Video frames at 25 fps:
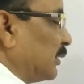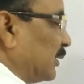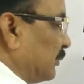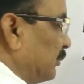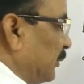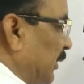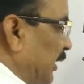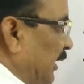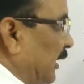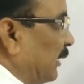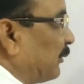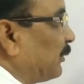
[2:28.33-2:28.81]

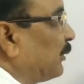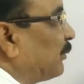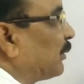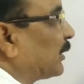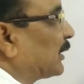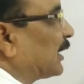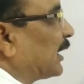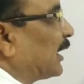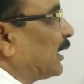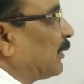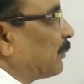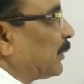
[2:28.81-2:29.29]
मैंने अभी
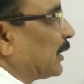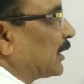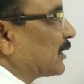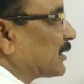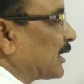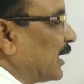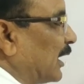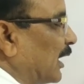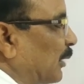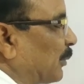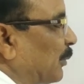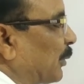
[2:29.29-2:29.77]
बताया प्लस
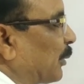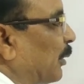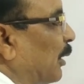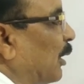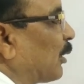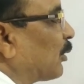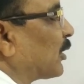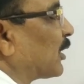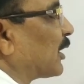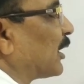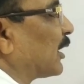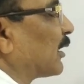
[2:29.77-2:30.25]
आर
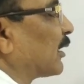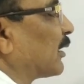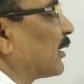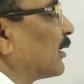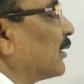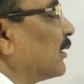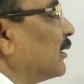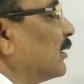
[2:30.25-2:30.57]
प्रभाव के कारण